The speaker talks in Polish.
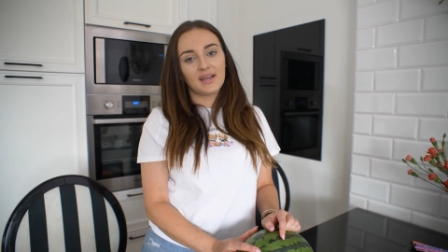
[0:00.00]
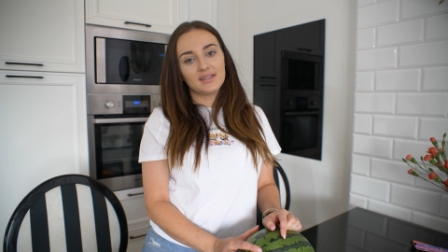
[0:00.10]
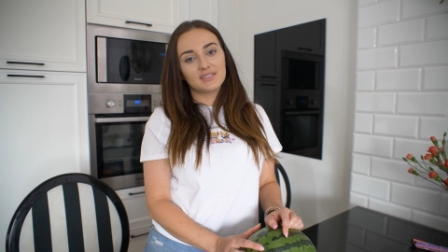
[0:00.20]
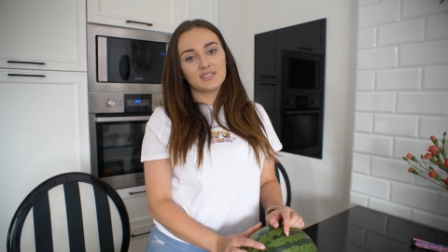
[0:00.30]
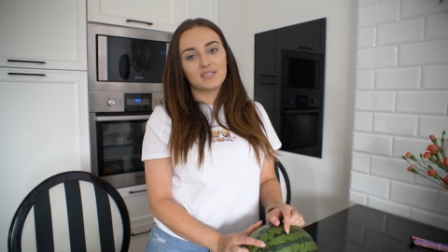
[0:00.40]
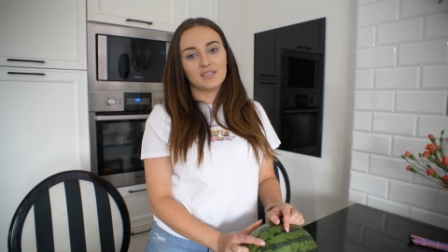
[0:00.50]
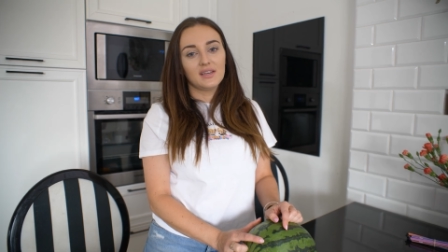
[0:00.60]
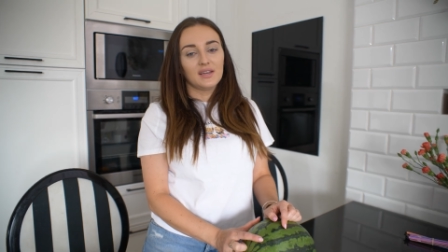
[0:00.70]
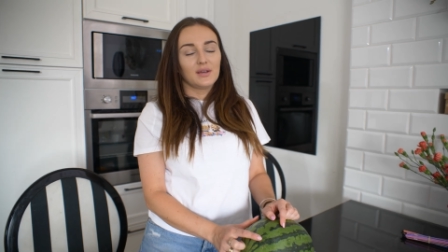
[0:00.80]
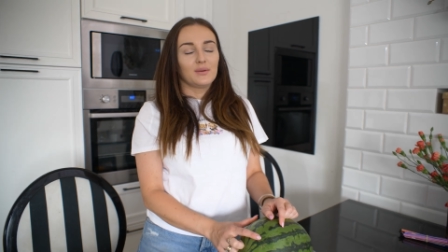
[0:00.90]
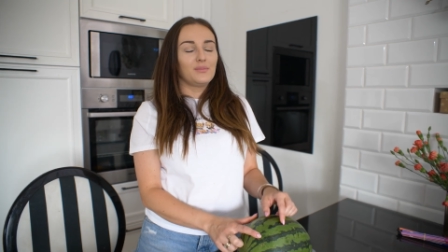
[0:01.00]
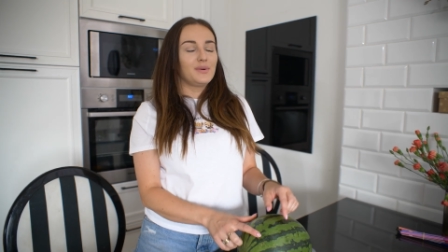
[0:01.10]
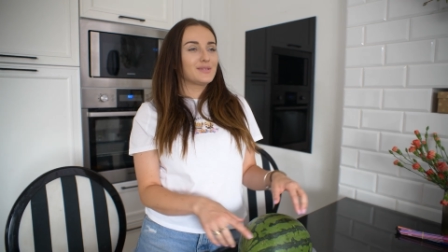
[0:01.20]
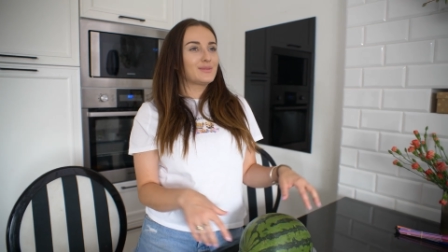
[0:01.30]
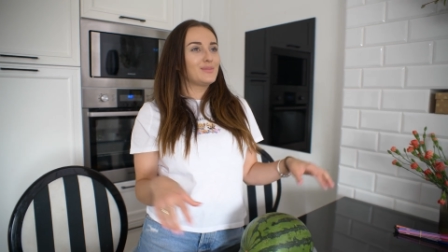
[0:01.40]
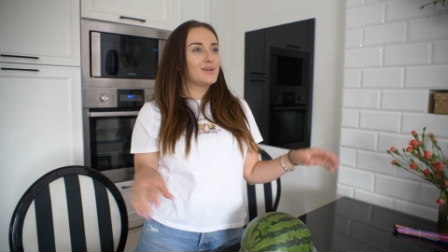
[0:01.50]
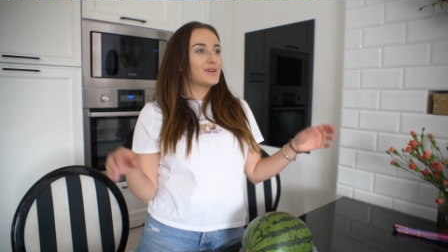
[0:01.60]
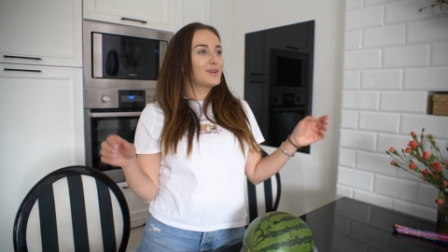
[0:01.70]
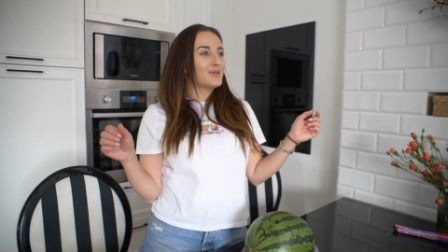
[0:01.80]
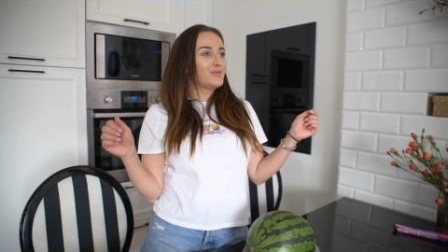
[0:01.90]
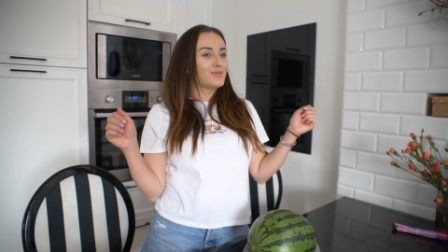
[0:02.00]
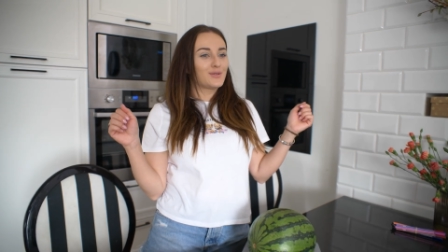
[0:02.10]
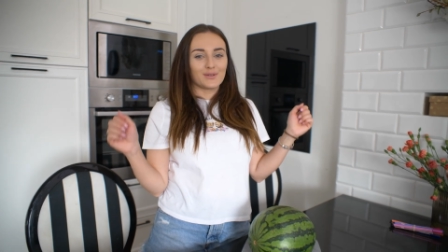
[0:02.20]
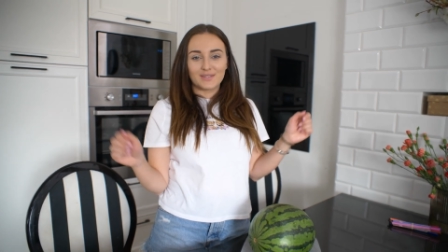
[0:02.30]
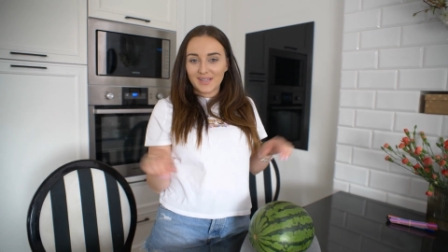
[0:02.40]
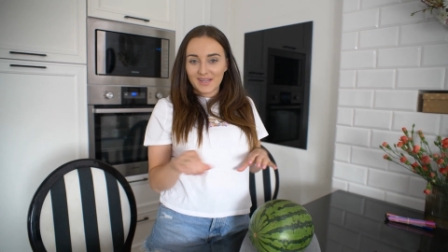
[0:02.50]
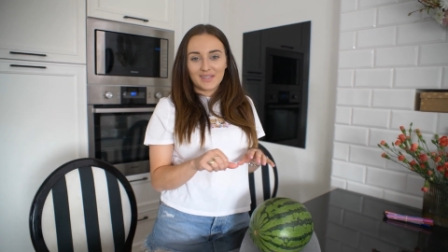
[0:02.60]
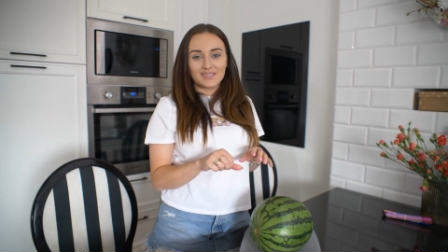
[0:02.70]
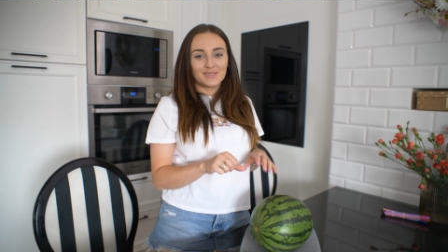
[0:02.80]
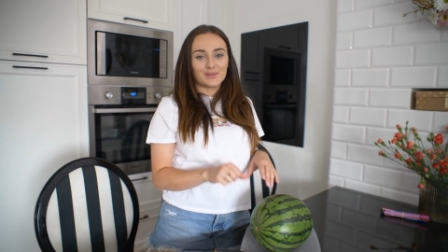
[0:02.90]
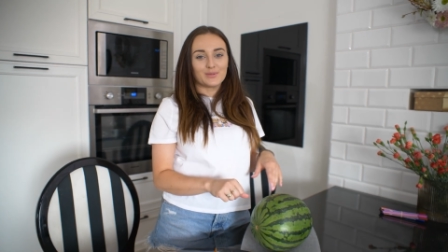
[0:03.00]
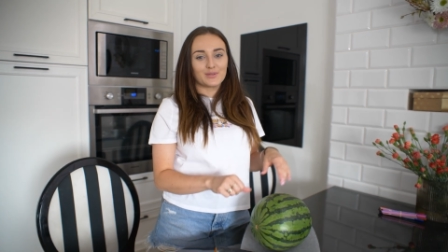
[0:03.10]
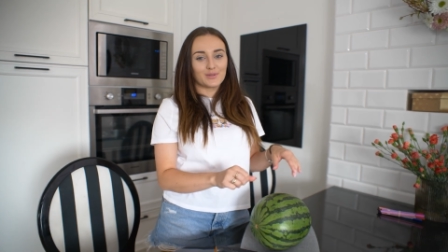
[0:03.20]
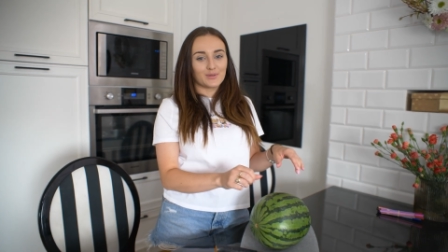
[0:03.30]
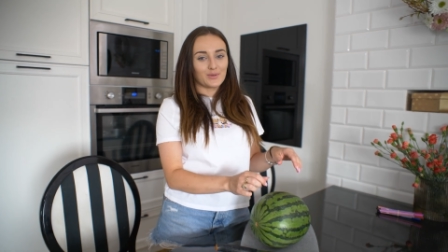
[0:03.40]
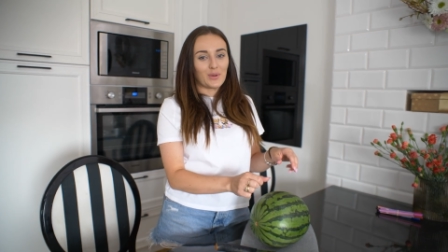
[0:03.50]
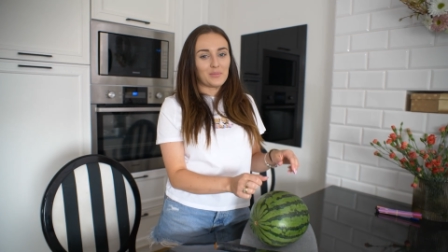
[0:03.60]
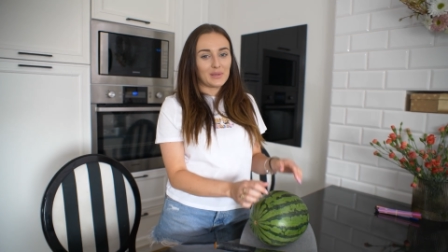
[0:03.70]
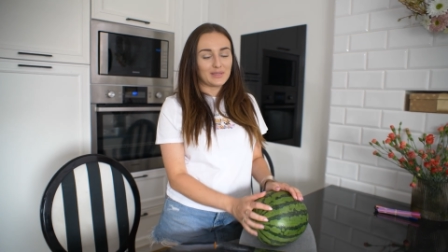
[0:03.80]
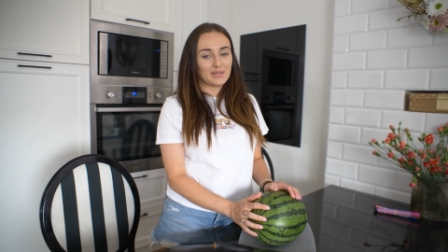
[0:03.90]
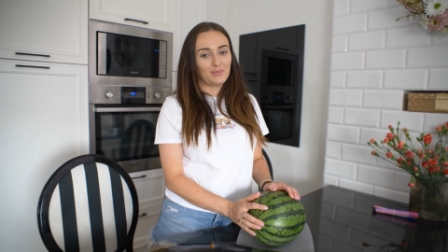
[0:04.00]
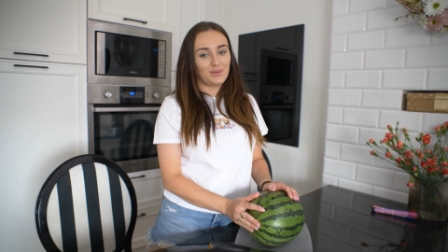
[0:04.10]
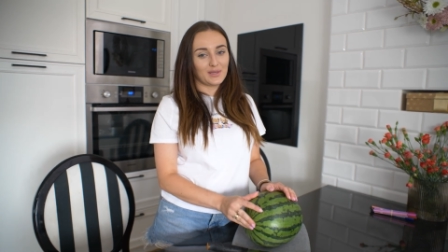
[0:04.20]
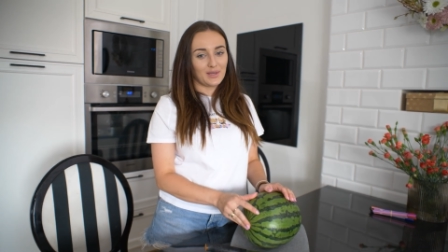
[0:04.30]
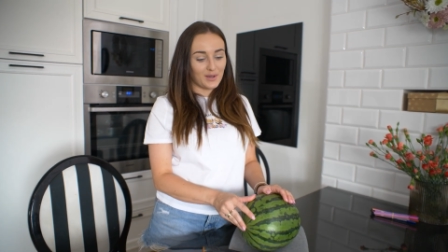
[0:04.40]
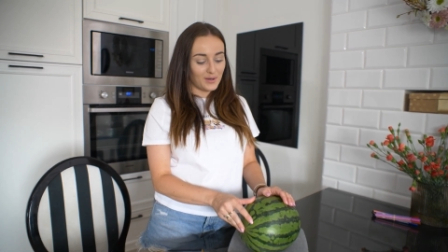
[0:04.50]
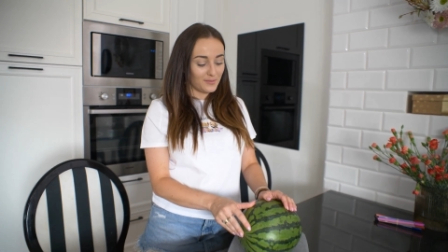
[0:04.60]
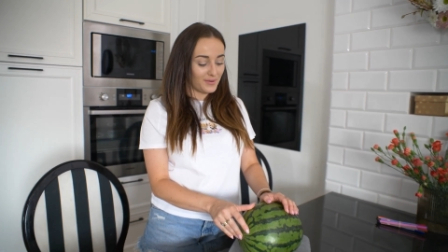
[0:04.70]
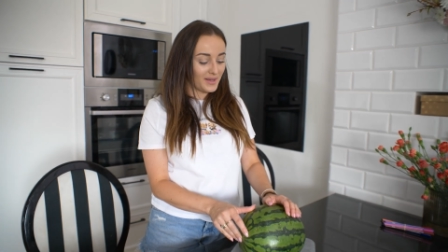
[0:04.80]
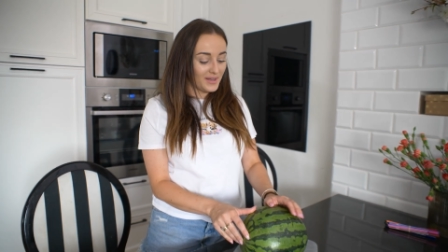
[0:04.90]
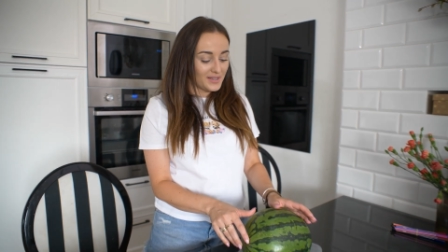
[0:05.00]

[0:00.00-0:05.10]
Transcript: a dzieci bez mojego wtrącania się przygotują miejsce piknikowe,